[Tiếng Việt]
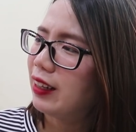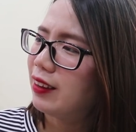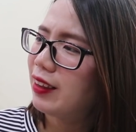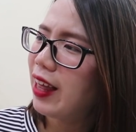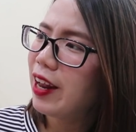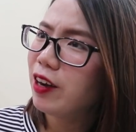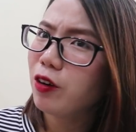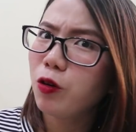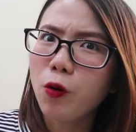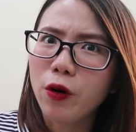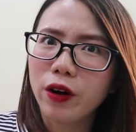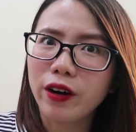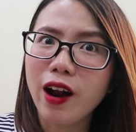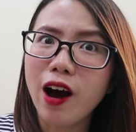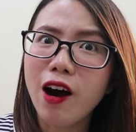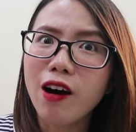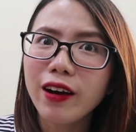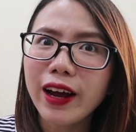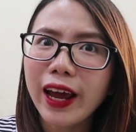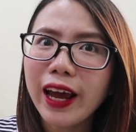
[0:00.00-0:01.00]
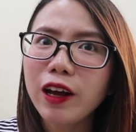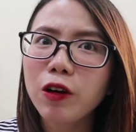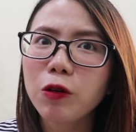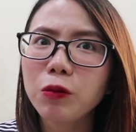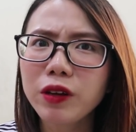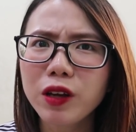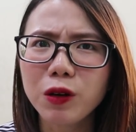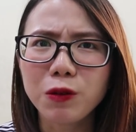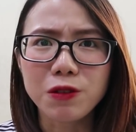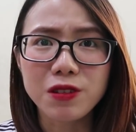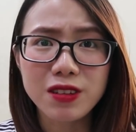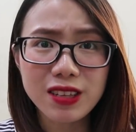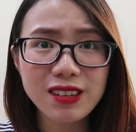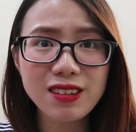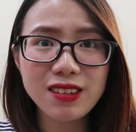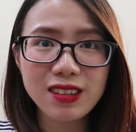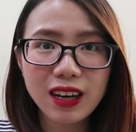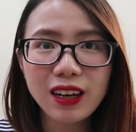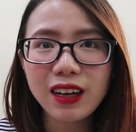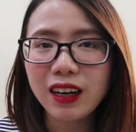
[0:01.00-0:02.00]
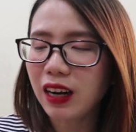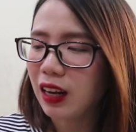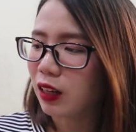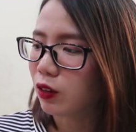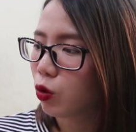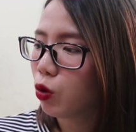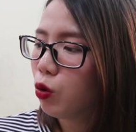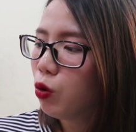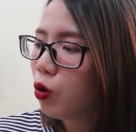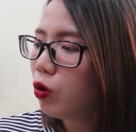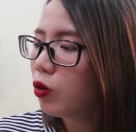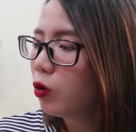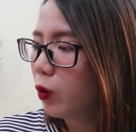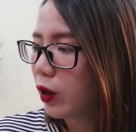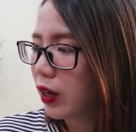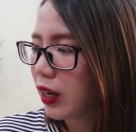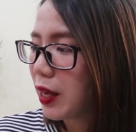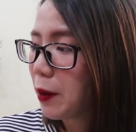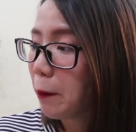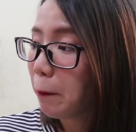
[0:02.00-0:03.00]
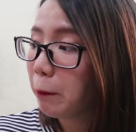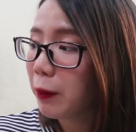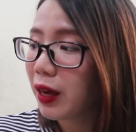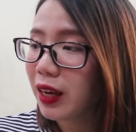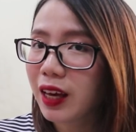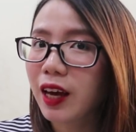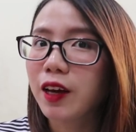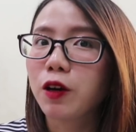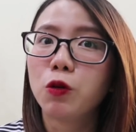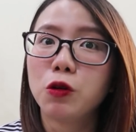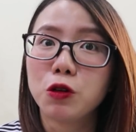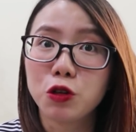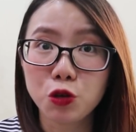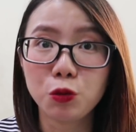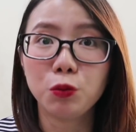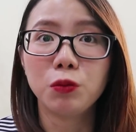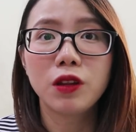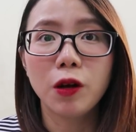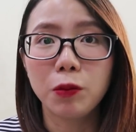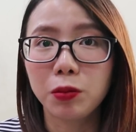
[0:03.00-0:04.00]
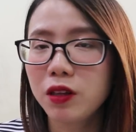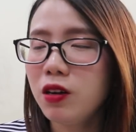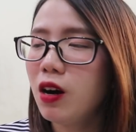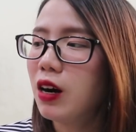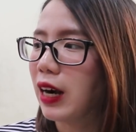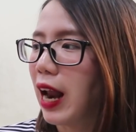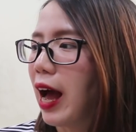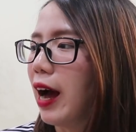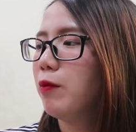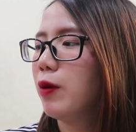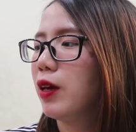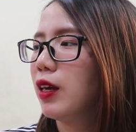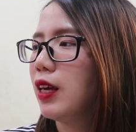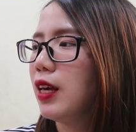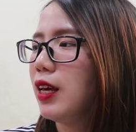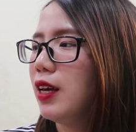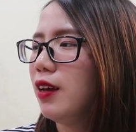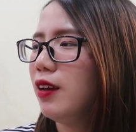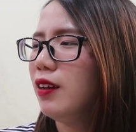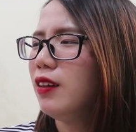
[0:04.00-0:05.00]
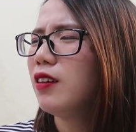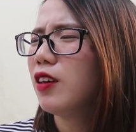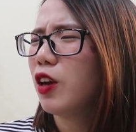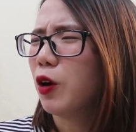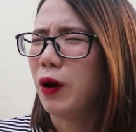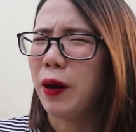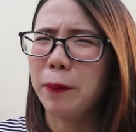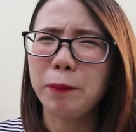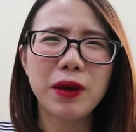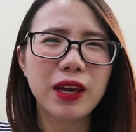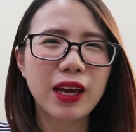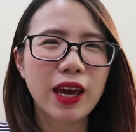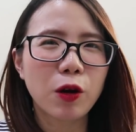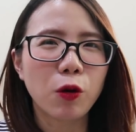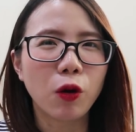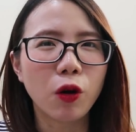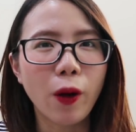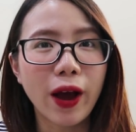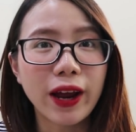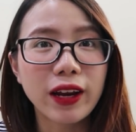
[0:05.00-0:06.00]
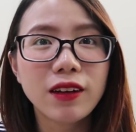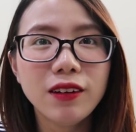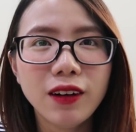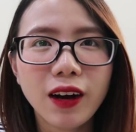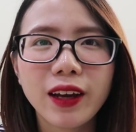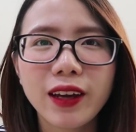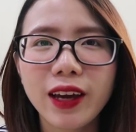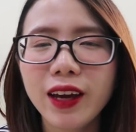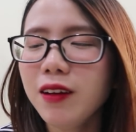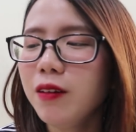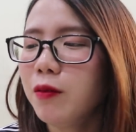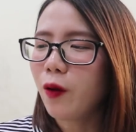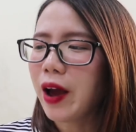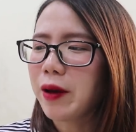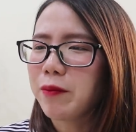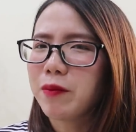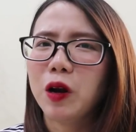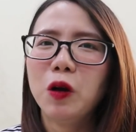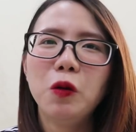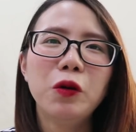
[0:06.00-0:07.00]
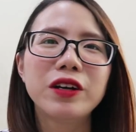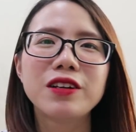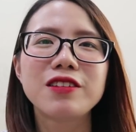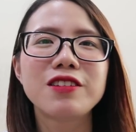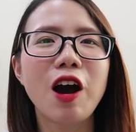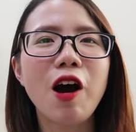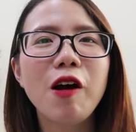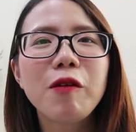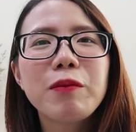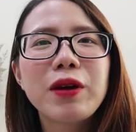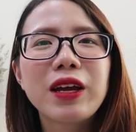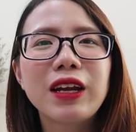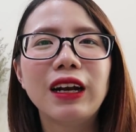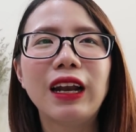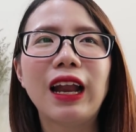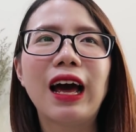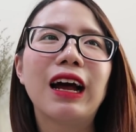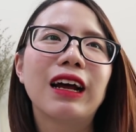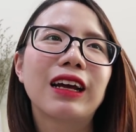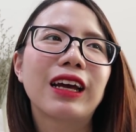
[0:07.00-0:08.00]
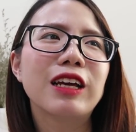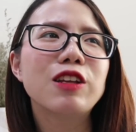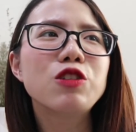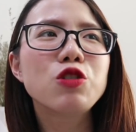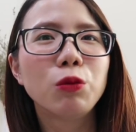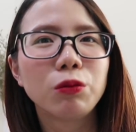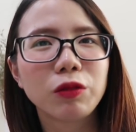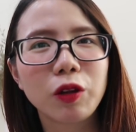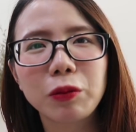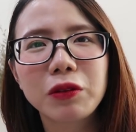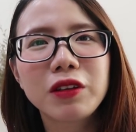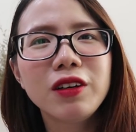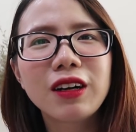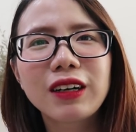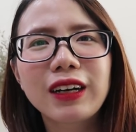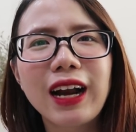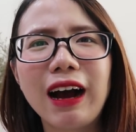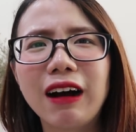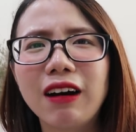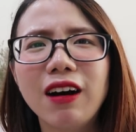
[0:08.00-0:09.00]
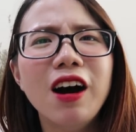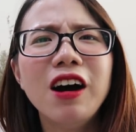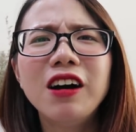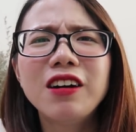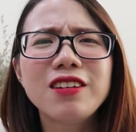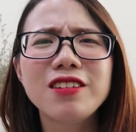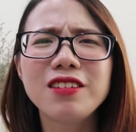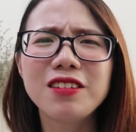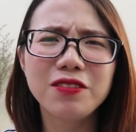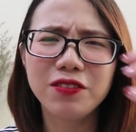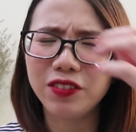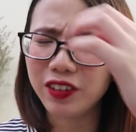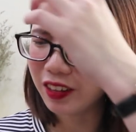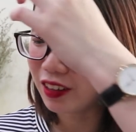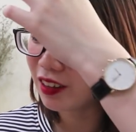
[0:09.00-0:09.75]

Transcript: cái tên của nó nghe cũng kiểu rất rất là thu hút luôn ý, Bi Kịch Của Chủng Tộc Thượng Đẳng. Mình nghĩ như kiểu là bi kịch của loài người ấy, loài mà luôn cho mình là cái chủng tộc thượng đẳng hơn với